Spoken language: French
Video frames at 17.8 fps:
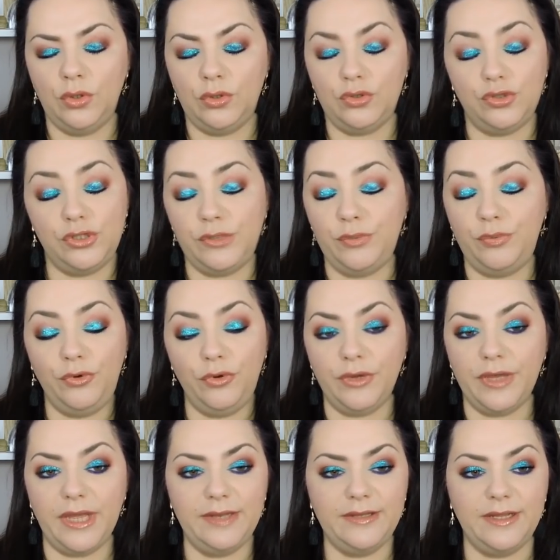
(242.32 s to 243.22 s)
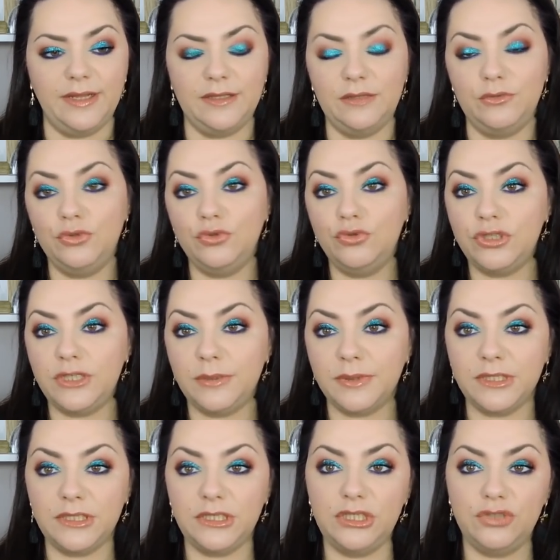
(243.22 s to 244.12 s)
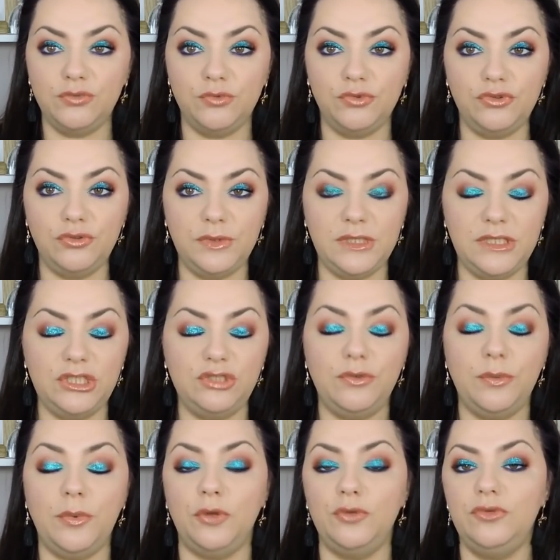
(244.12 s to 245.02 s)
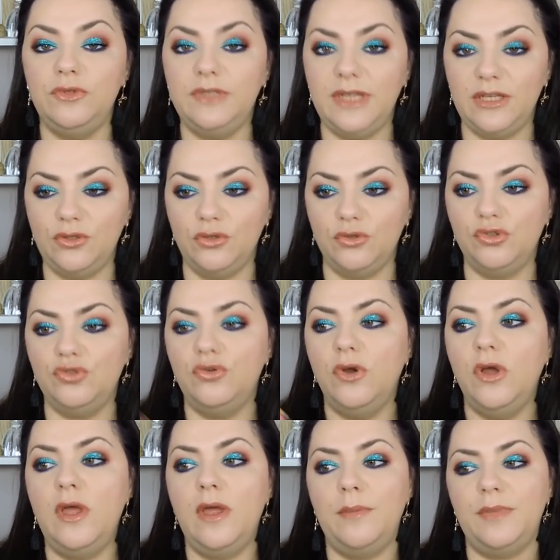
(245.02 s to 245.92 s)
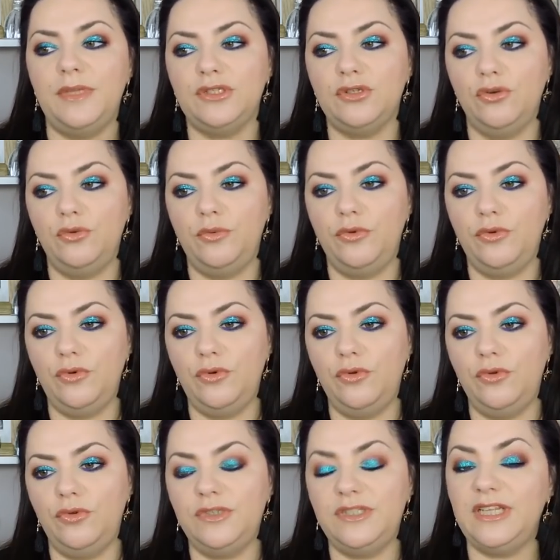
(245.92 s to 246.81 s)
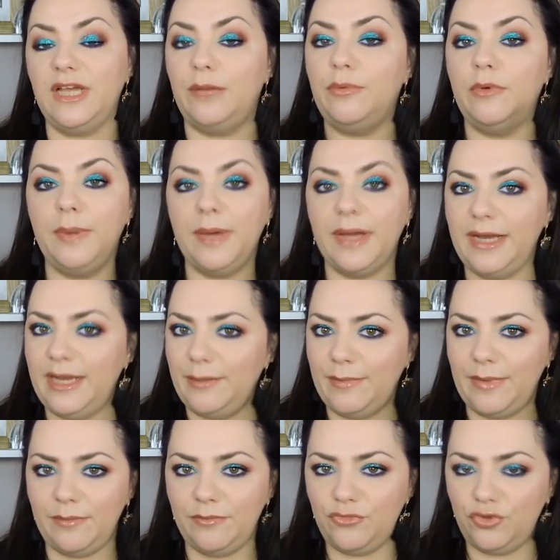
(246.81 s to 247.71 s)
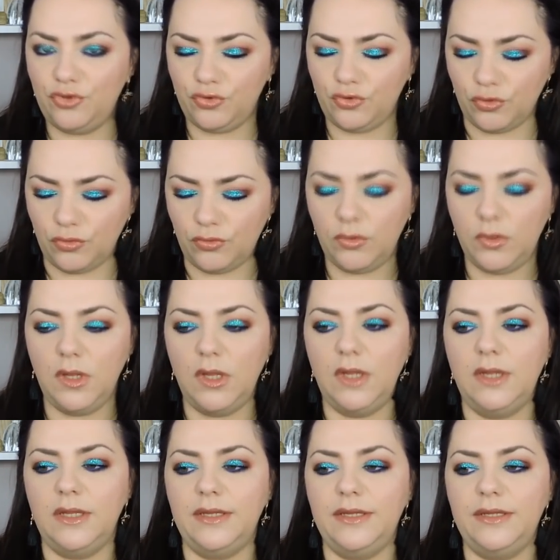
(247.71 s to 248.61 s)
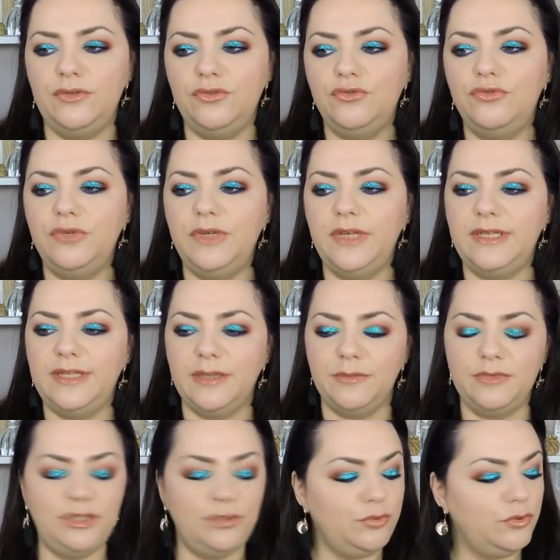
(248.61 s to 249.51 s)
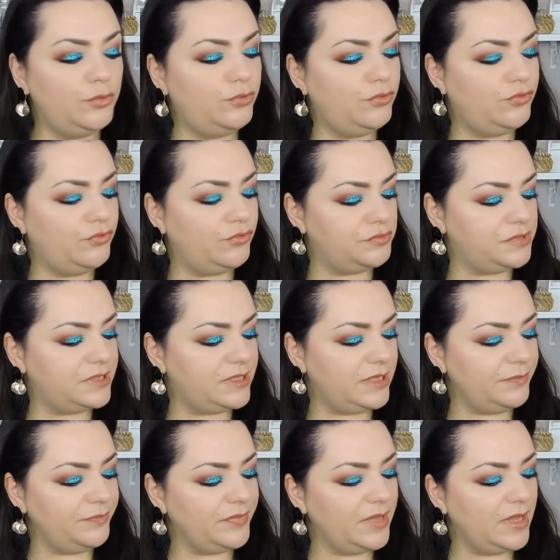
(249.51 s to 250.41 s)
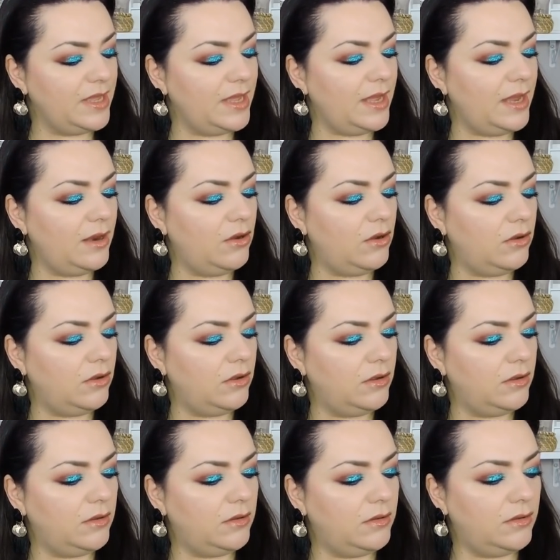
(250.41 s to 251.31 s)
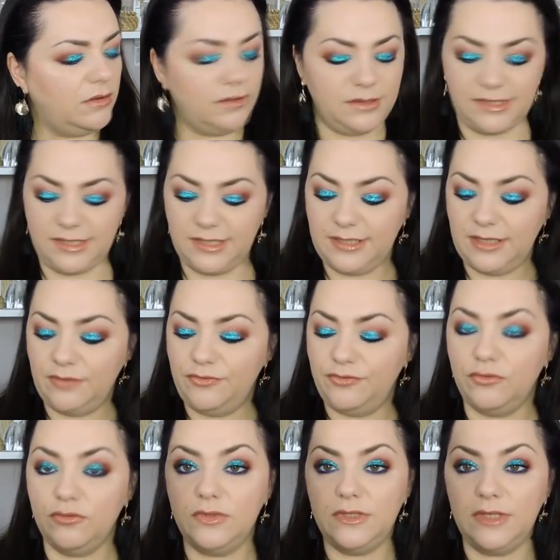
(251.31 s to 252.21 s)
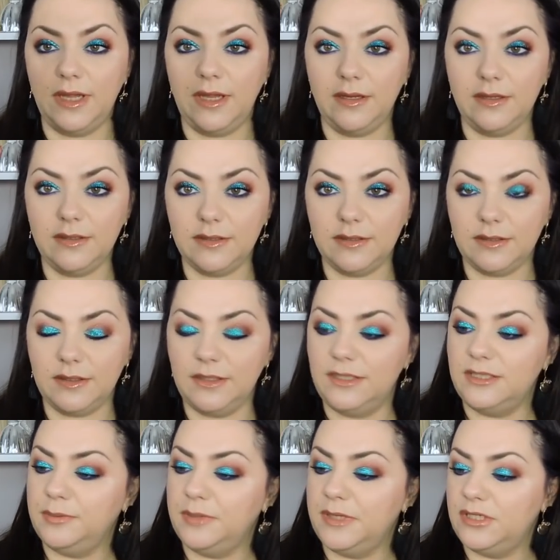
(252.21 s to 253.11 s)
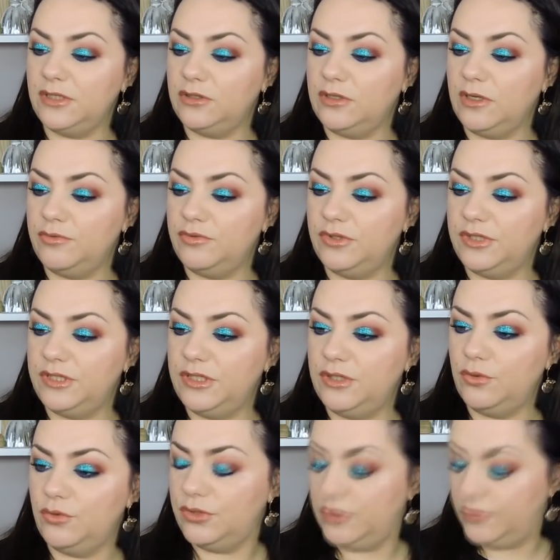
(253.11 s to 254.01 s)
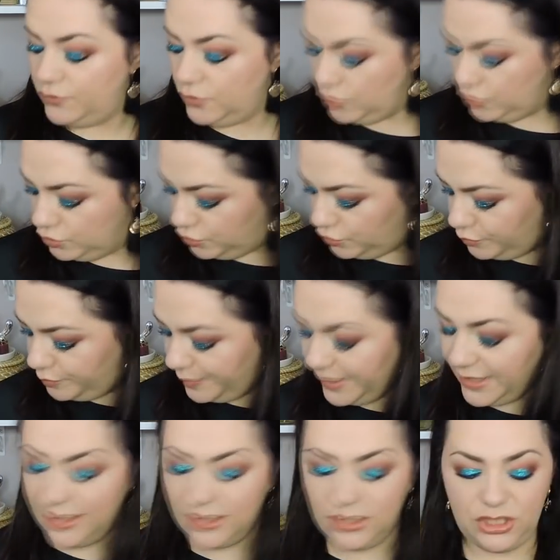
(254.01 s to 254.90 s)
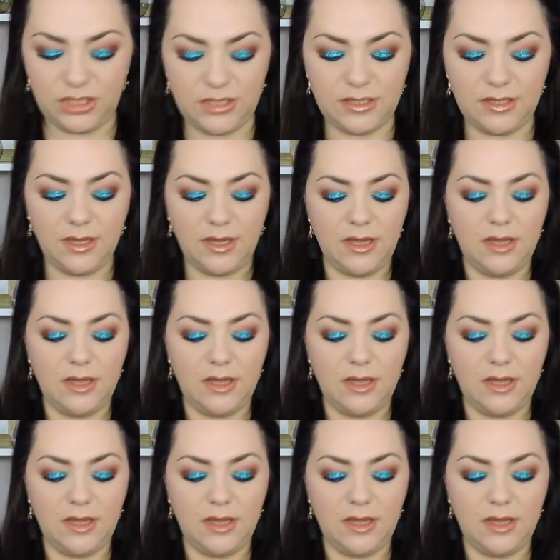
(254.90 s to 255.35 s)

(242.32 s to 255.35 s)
Je sais plus en quelle teinte. Et du coup, j'ai pris, je me suis dit, je vais prendre une teinte en dessous parce que le, c'est à peu près les mêmes tons. Et du coup, il était un petit peu plus foncé. Alors, euh, c'est un fond de teint qui se présente comme ceci au niveau du packaging.